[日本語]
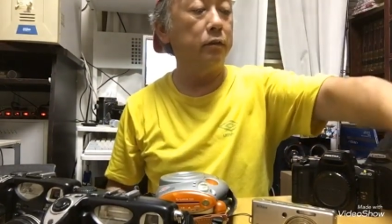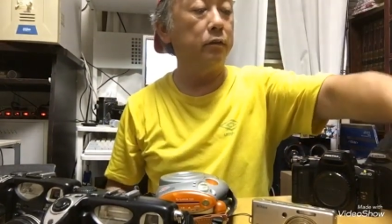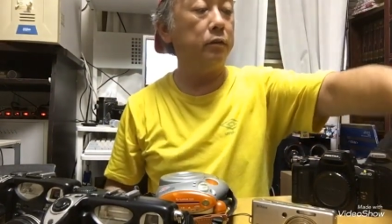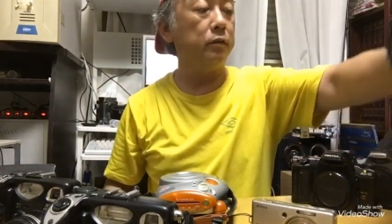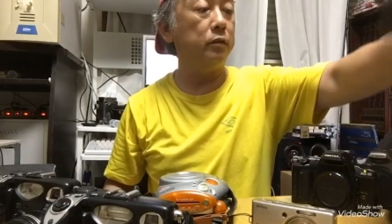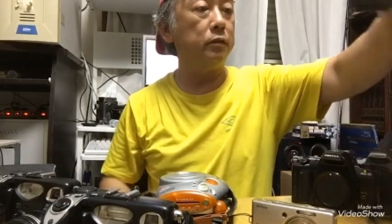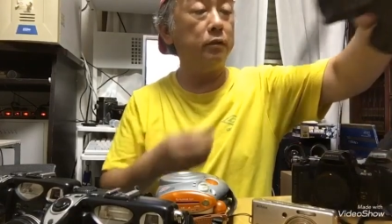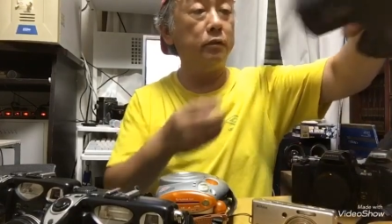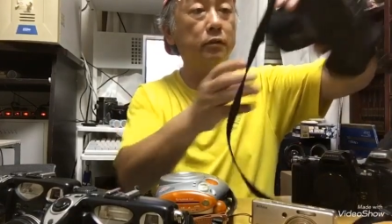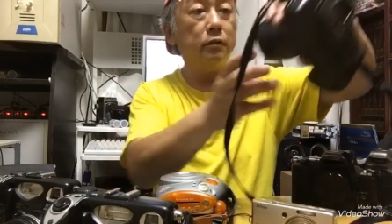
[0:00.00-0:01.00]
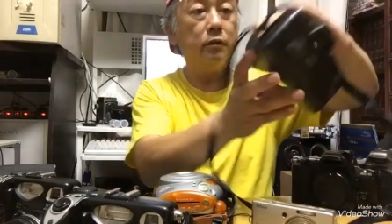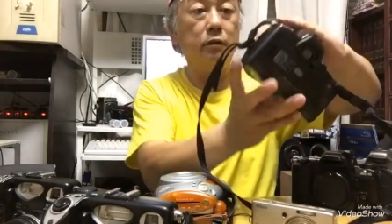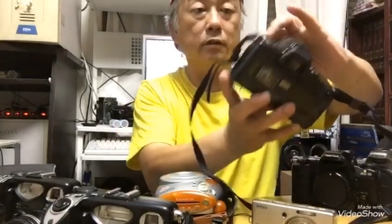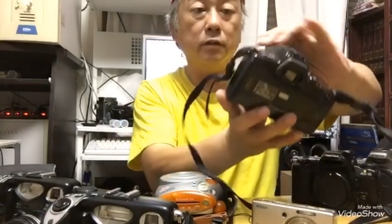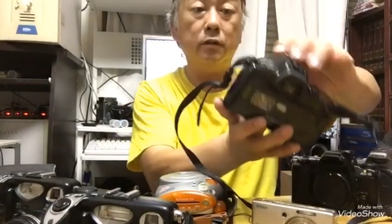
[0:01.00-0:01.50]
で、
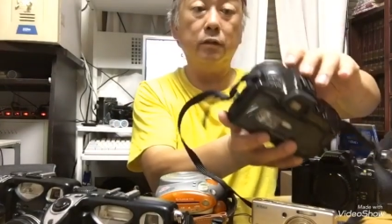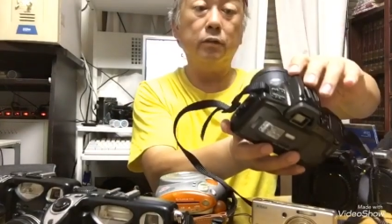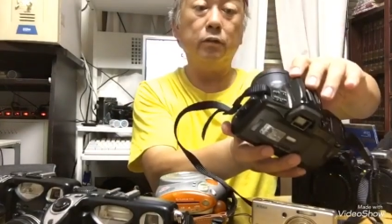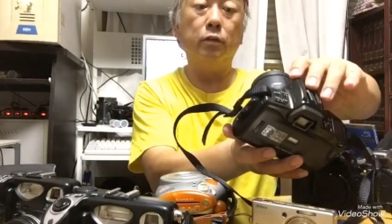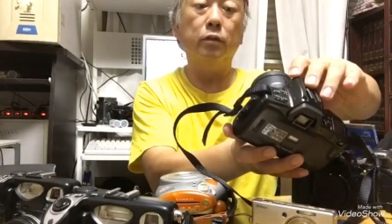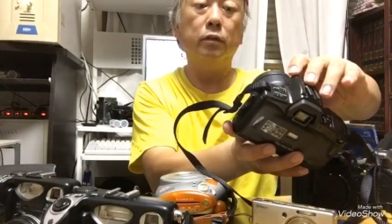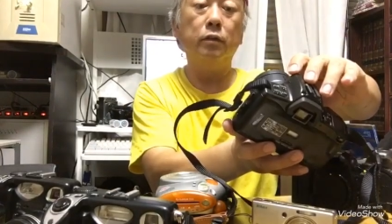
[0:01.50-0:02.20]
えー、っと、